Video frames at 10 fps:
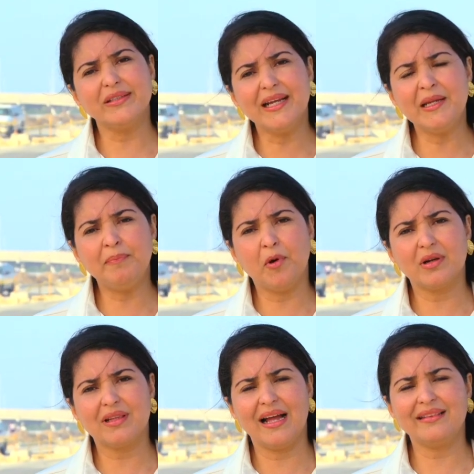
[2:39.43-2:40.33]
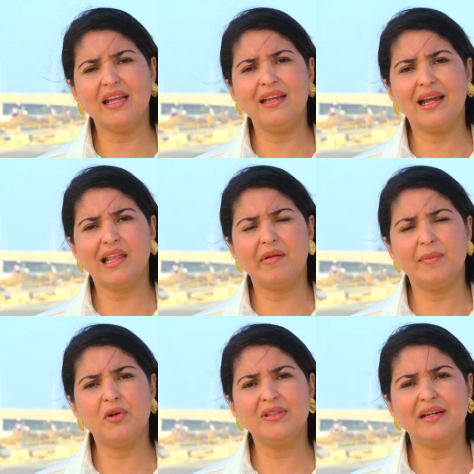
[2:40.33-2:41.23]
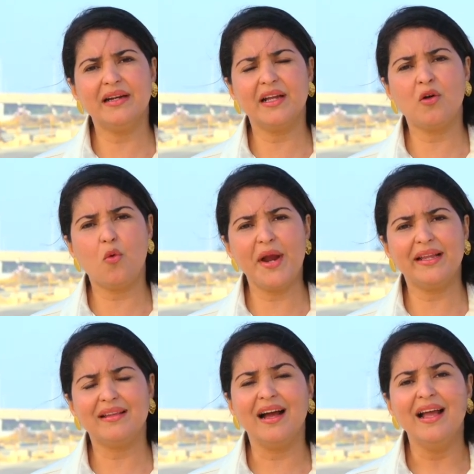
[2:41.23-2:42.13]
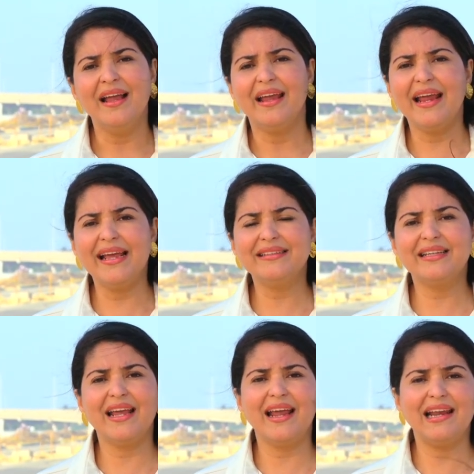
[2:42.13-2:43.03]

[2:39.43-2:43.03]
cosas importantes y que debemos tener en cuenta es que